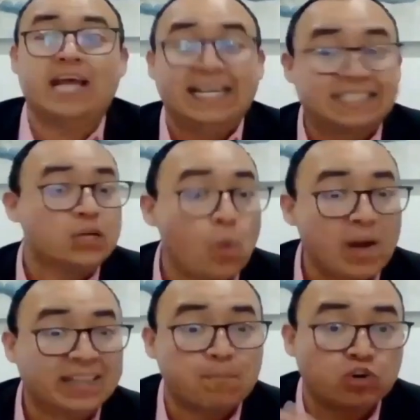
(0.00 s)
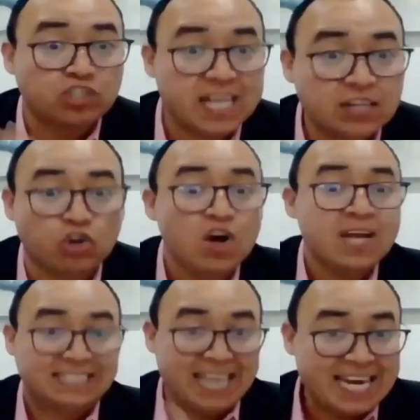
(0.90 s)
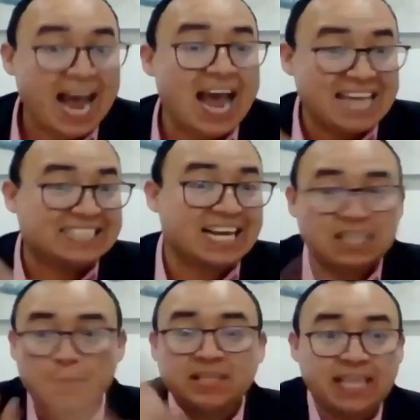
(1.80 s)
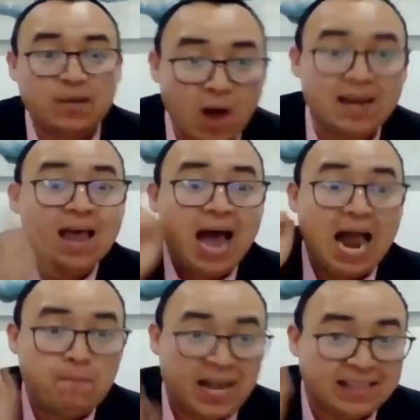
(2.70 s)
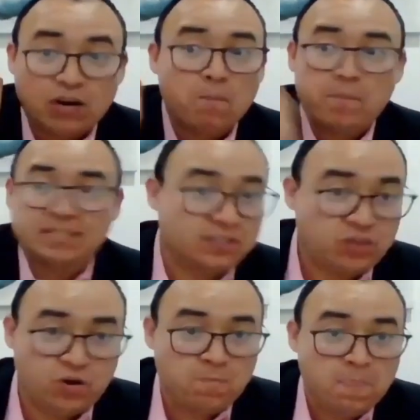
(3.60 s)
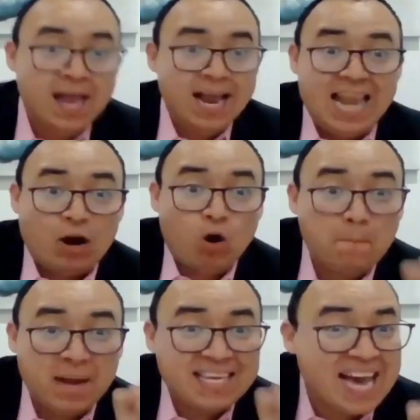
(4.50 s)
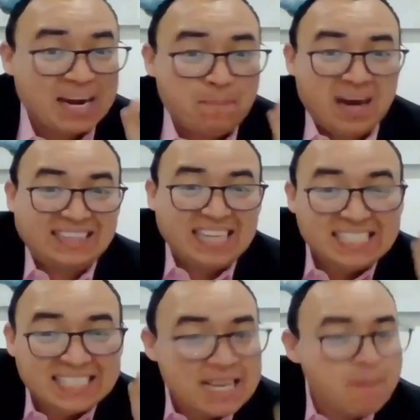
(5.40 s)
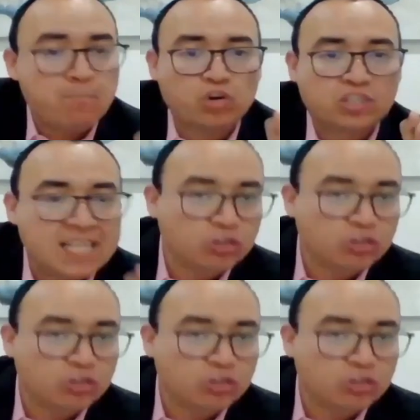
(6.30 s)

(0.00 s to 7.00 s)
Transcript: 50% se irá exactamente igual al plan de compensación la compañía reparte el 100%